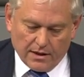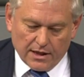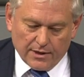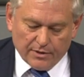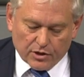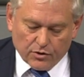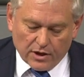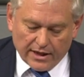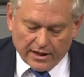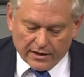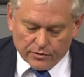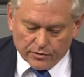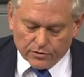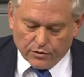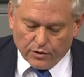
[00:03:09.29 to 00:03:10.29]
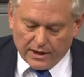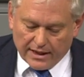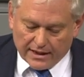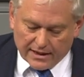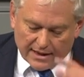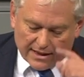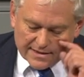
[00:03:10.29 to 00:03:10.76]
Liebe Kolleginnen und
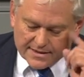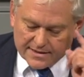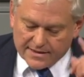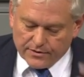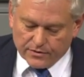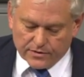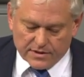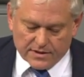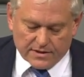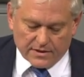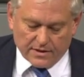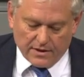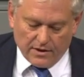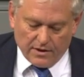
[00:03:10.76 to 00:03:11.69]
Kollegen, lassen Sie uns